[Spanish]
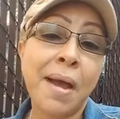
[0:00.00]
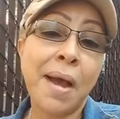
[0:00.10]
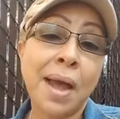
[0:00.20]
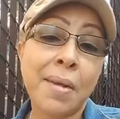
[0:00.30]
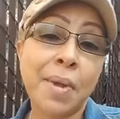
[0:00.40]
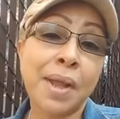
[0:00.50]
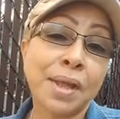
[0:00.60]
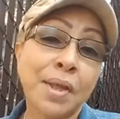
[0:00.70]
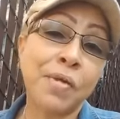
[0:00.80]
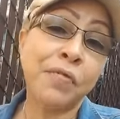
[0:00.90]
Aquí me está
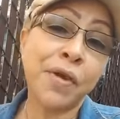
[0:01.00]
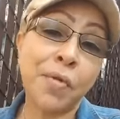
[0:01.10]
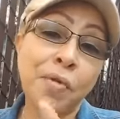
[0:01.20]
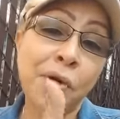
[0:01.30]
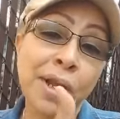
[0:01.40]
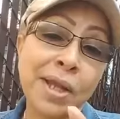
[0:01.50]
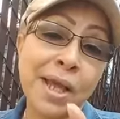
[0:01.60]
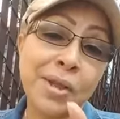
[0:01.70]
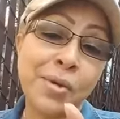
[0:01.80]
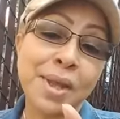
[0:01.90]
haciendo Facebook con el
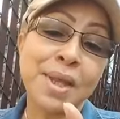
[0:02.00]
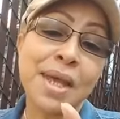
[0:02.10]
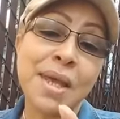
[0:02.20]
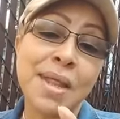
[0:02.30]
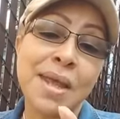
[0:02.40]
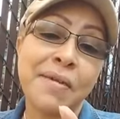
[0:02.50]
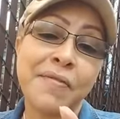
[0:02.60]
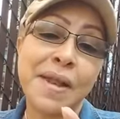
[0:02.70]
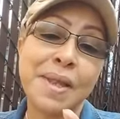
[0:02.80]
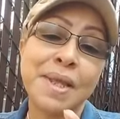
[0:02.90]
dedito así, di que
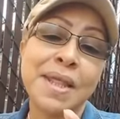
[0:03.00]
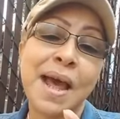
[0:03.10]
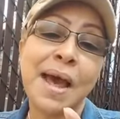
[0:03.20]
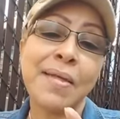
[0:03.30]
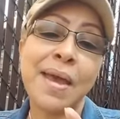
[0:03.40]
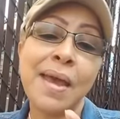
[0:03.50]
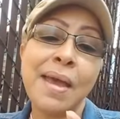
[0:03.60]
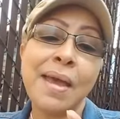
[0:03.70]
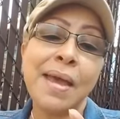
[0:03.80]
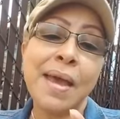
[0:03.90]
felicidades.
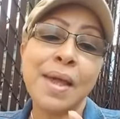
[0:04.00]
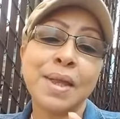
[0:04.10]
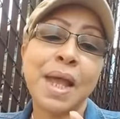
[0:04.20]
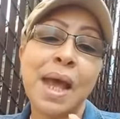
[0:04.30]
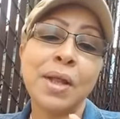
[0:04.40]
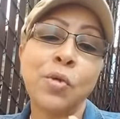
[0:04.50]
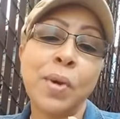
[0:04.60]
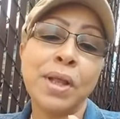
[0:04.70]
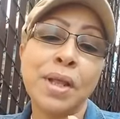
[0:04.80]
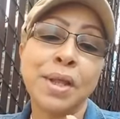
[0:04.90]
Esta es tu
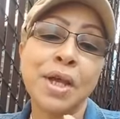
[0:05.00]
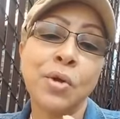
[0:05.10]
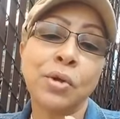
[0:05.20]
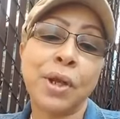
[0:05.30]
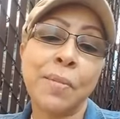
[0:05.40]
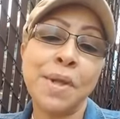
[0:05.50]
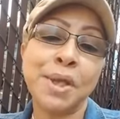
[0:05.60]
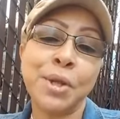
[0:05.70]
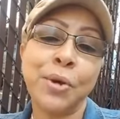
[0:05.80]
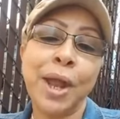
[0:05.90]
25
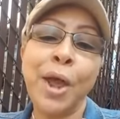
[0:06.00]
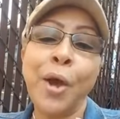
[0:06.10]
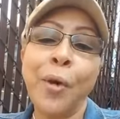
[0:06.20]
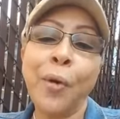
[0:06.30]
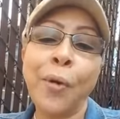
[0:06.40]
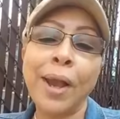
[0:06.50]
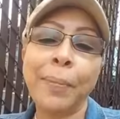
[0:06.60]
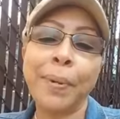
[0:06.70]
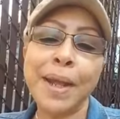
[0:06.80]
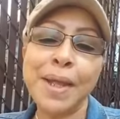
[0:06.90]
transmisiones.
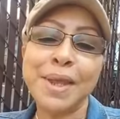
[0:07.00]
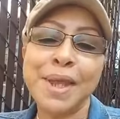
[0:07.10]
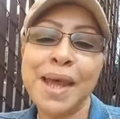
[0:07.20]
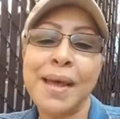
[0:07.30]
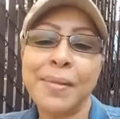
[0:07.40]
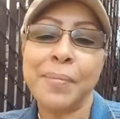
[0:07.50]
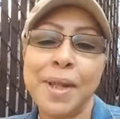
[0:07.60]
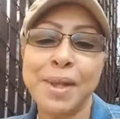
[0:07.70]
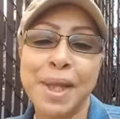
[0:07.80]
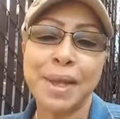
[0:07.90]
Hola, prince,
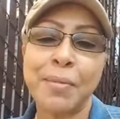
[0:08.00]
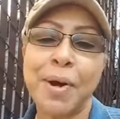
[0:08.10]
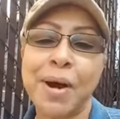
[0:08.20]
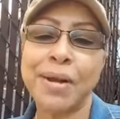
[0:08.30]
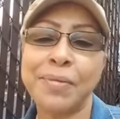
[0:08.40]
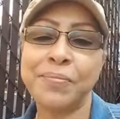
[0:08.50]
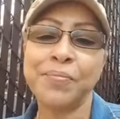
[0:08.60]
princesa Mari.